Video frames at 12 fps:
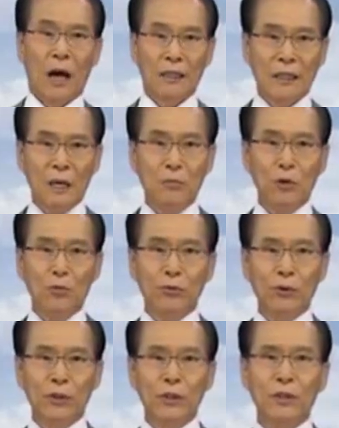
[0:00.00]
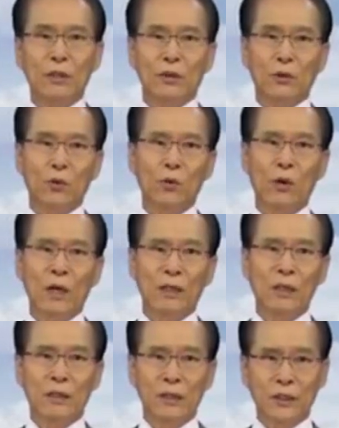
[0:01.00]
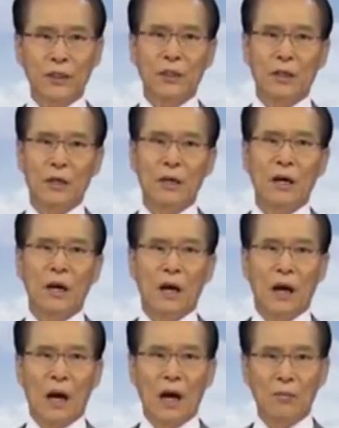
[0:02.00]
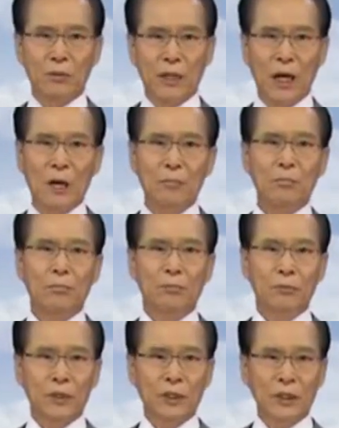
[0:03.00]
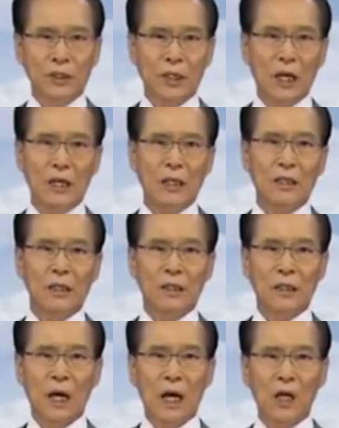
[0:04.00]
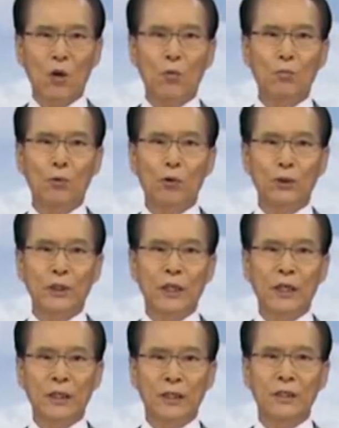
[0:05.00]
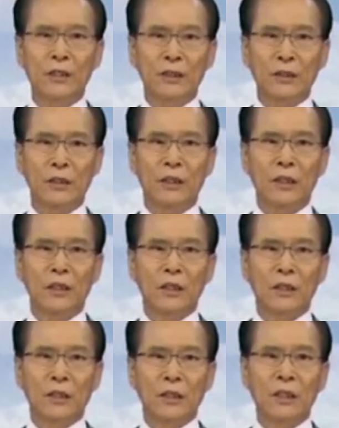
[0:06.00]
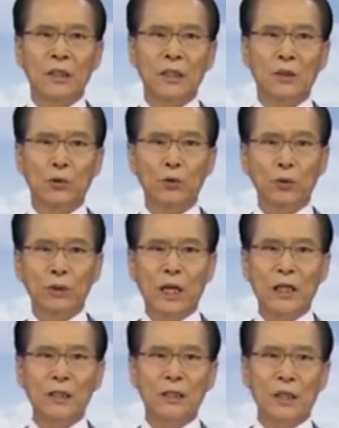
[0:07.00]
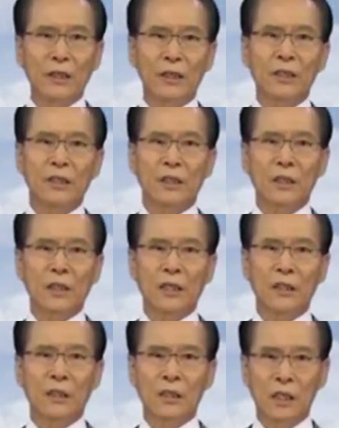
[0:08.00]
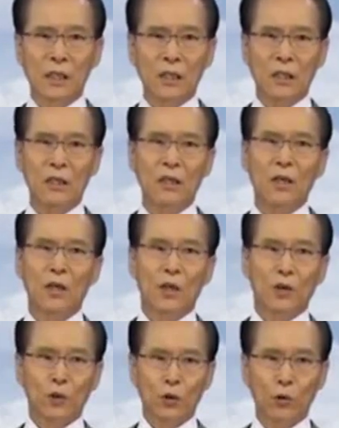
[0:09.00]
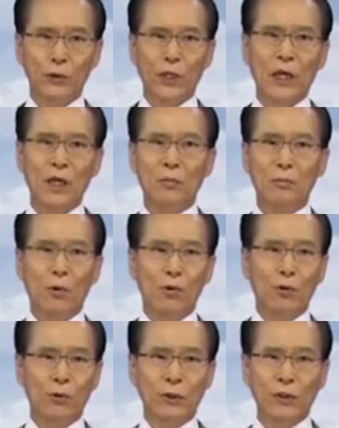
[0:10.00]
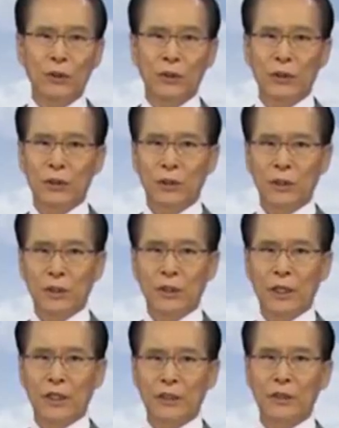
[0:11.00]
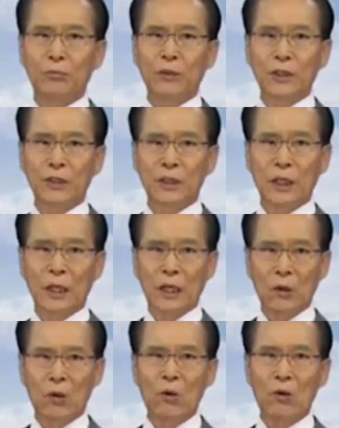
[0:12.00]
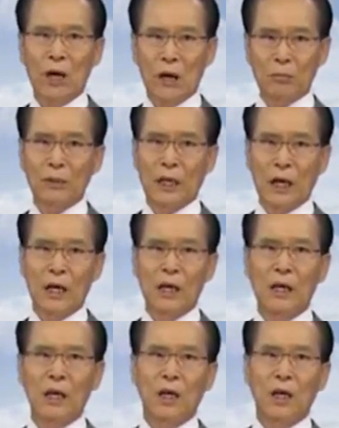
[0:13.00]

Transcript: 아담으로부터 노아를 거쳐 아브라함, 이삭, 야곱 노정에 이르는 이 6단계의 기간을 일러 소생복귀 기대 섭리 시대라고 합니다.